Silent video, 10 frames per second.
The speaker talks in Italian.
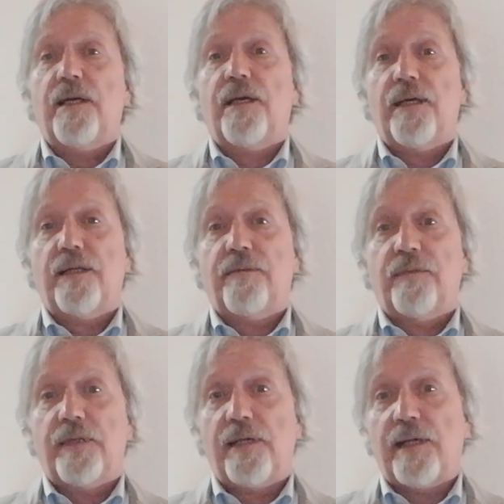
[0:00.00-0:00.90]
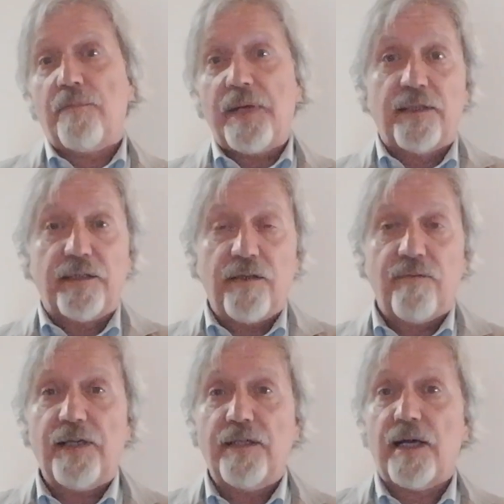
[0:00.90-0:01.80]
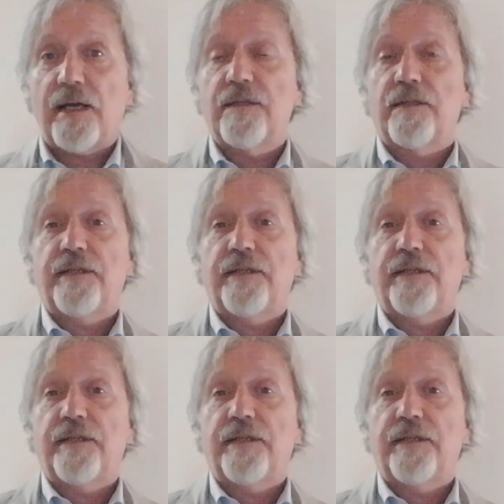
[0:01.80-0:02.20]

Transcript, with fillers: eh, degli ambienti di vita,